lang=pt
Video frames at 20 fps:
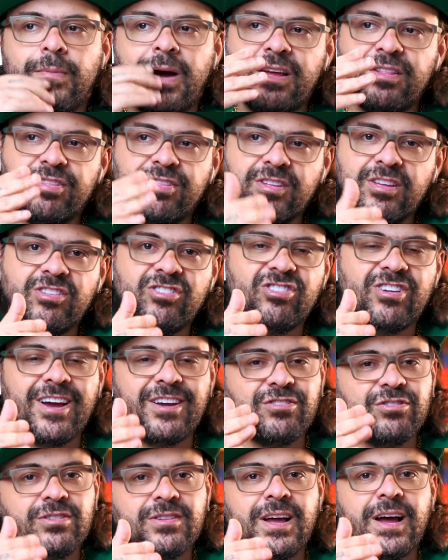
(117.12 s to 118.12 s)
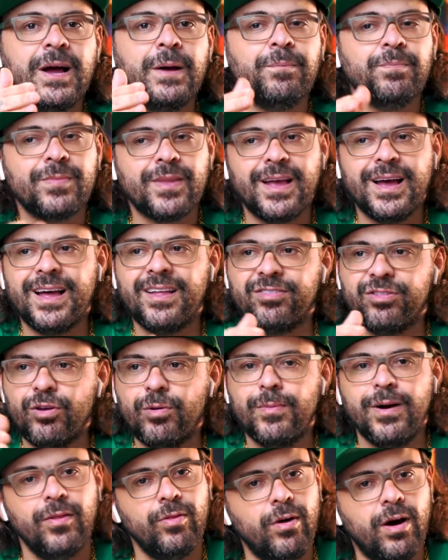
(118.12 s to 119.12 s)
mas sim te ajudar a ter
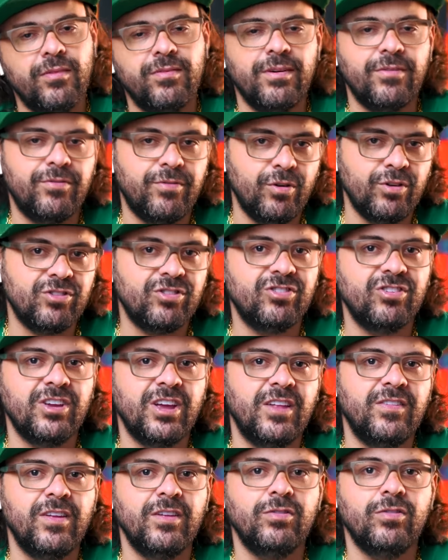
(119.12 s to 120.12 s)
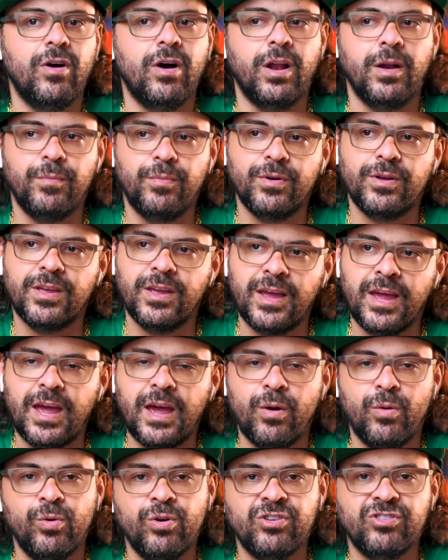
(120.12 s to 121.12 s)
uma nova fonte de renda em dólar, porque
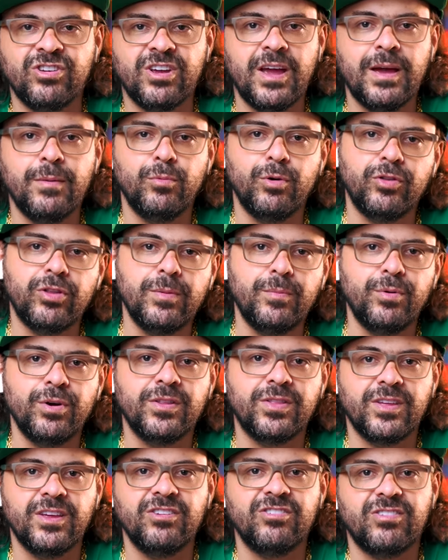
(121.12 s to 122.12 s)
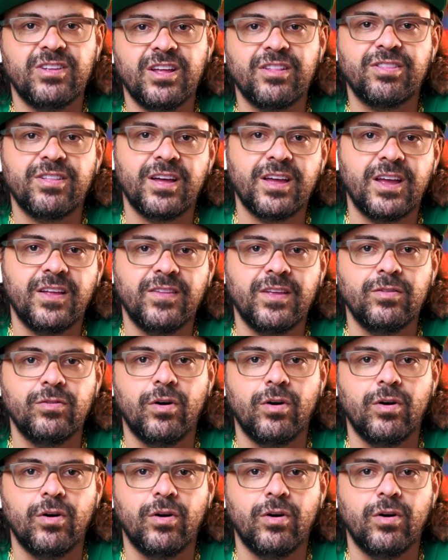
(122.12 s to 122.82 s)
hoje é muito importante ter essa renda em